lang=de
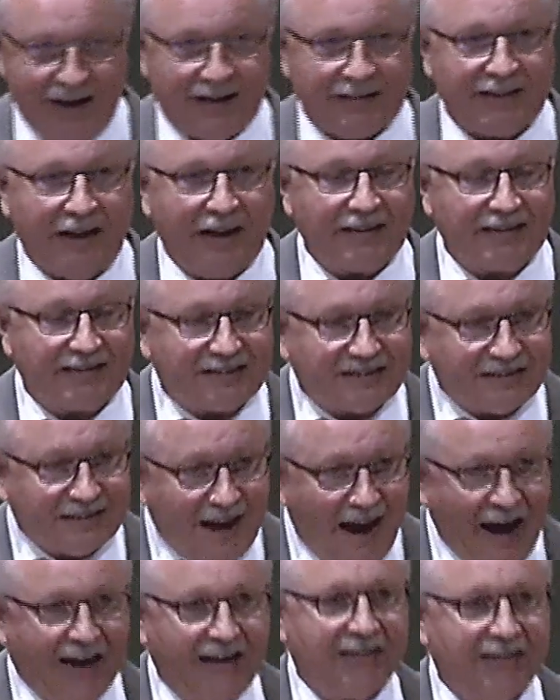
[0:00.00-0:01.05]
das
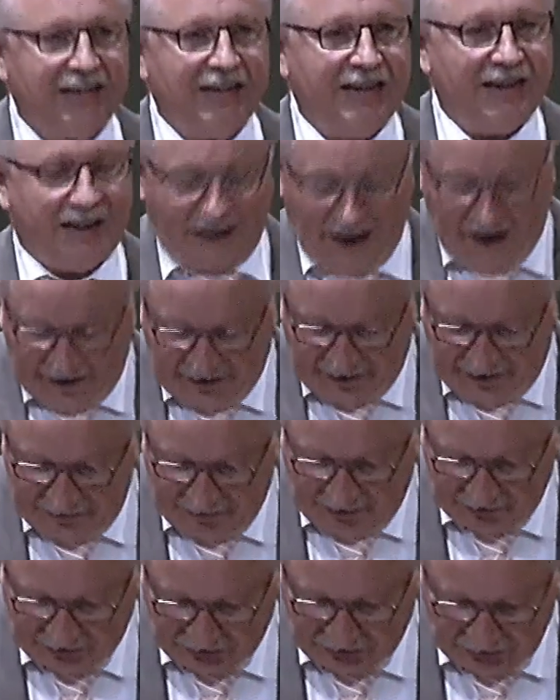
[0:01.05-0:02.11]
seid ihr
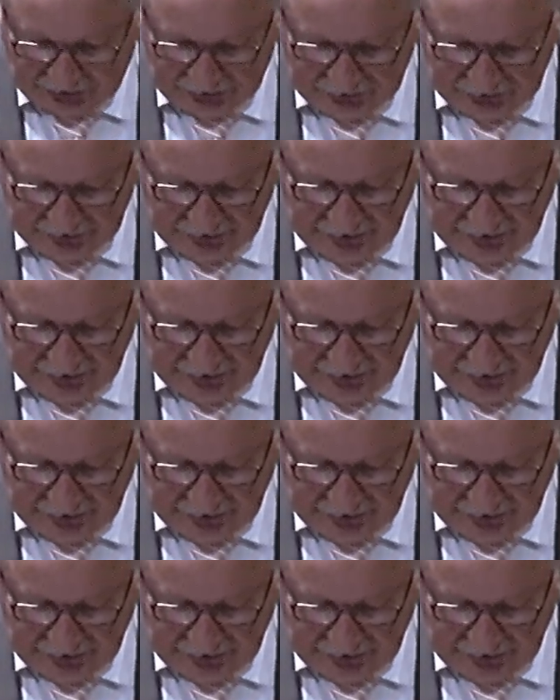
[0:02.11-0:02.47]
reingewaschen,